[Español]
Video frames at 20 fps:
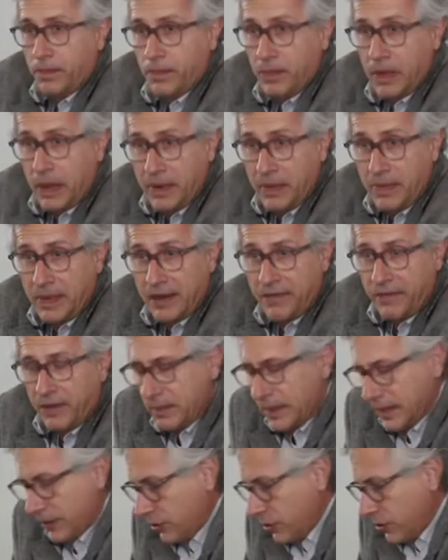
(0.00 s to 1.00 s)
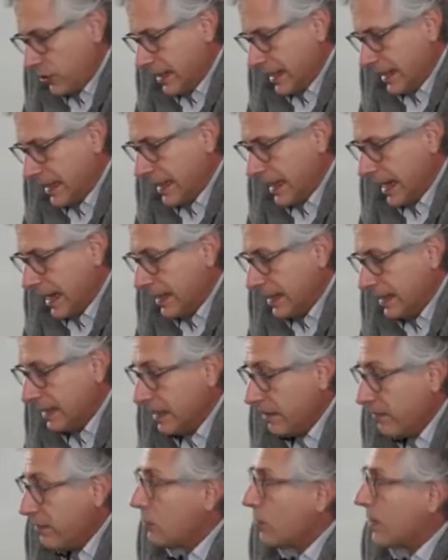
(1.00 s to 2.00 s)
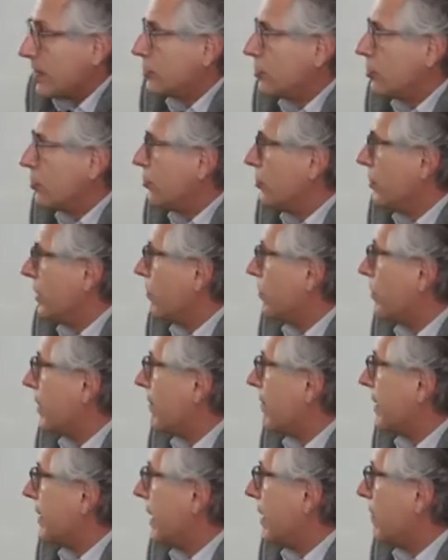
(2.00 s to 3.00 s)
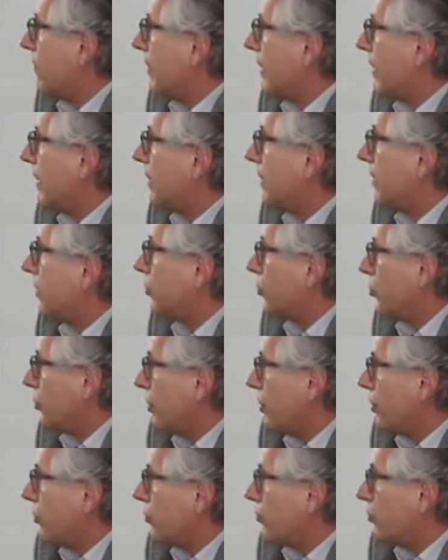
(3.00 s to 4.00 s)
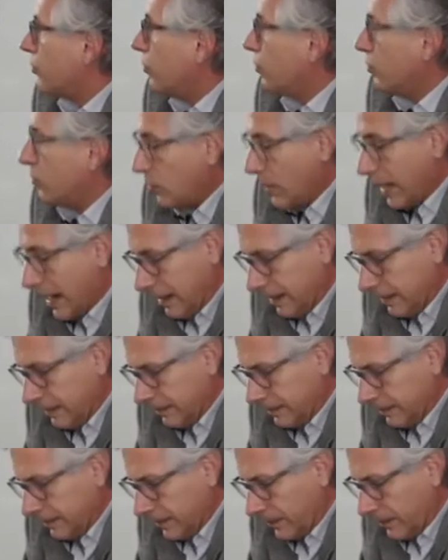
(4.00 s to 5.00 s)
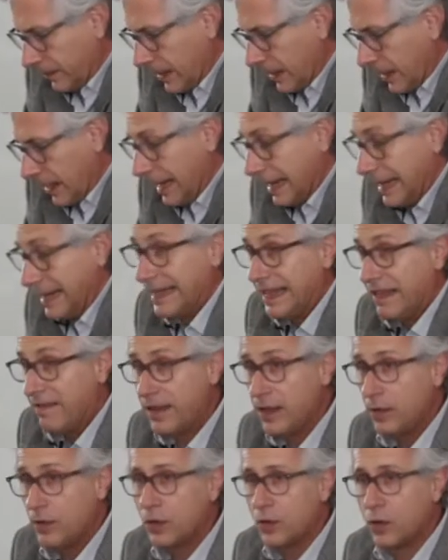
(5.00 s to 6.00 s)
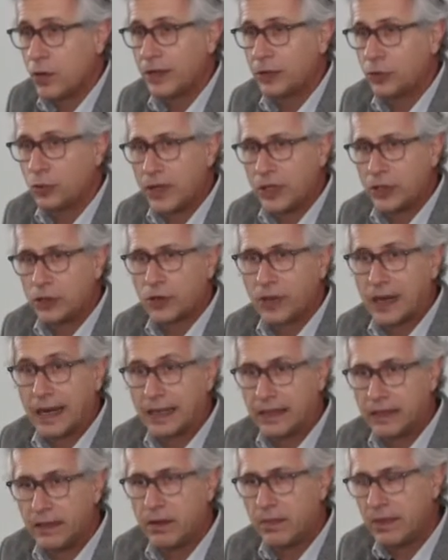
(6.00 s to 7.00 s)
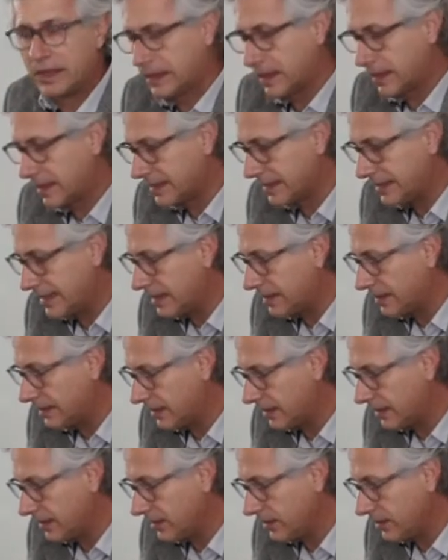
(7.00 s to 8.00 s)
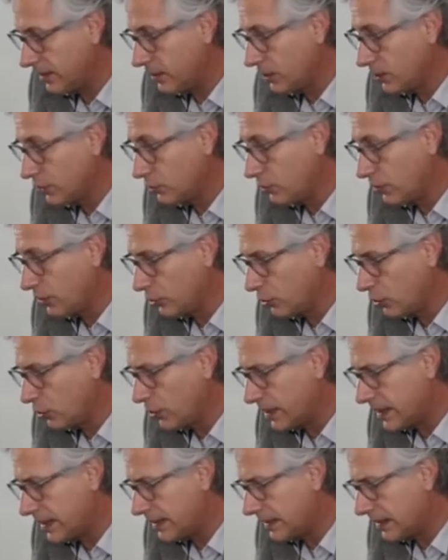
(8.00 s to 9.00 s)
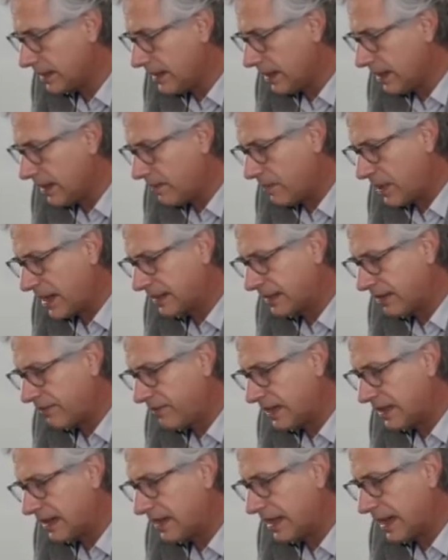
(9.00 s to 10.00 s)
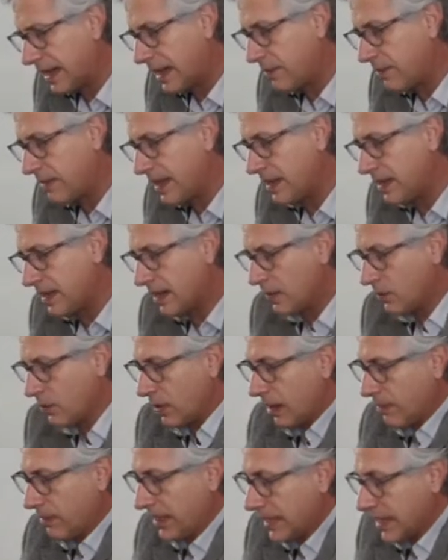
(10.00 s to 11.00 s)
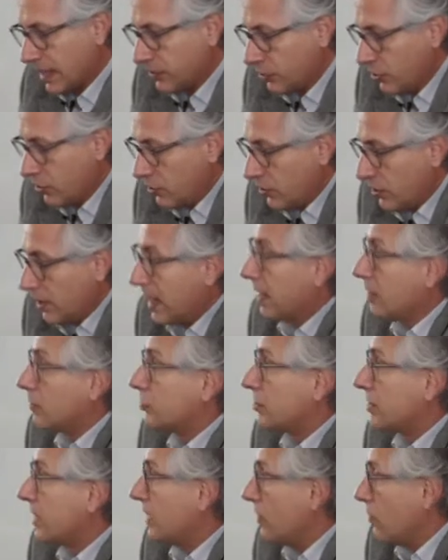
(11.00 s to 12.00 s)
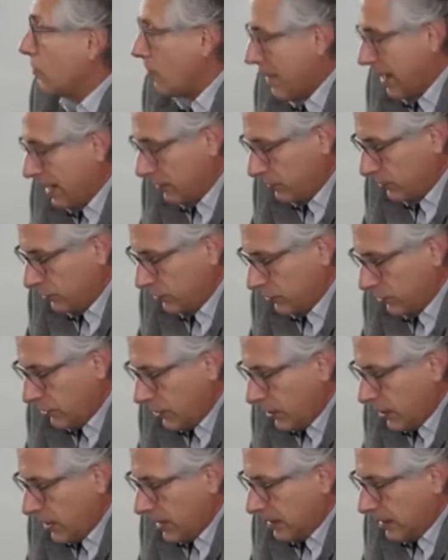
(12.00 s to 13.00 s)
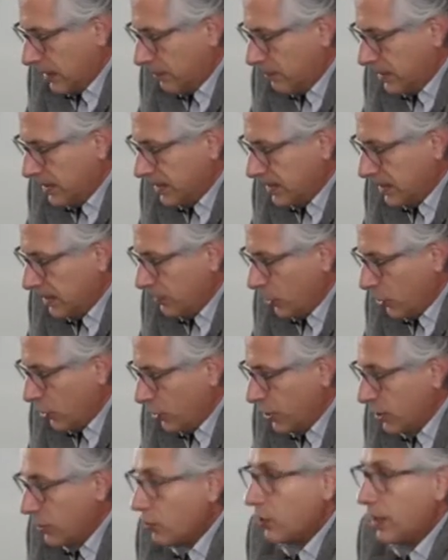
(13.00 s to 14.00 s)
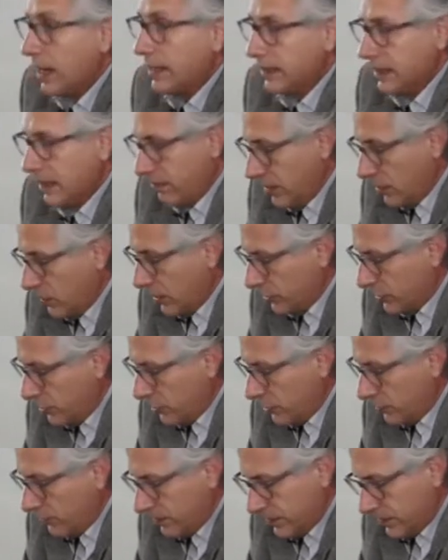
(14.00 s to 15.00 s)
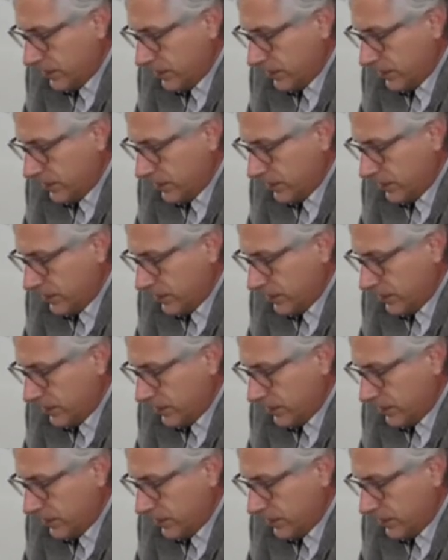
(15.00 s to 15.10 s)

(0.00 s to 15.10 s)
La primera afirmación es que la individuación es una variable histórico-cultural. El individuo es un hecho relativamente reciente su historia parte a fines de la Edad Media con la aplicación a los seres humanos del principio lógico de la individuación.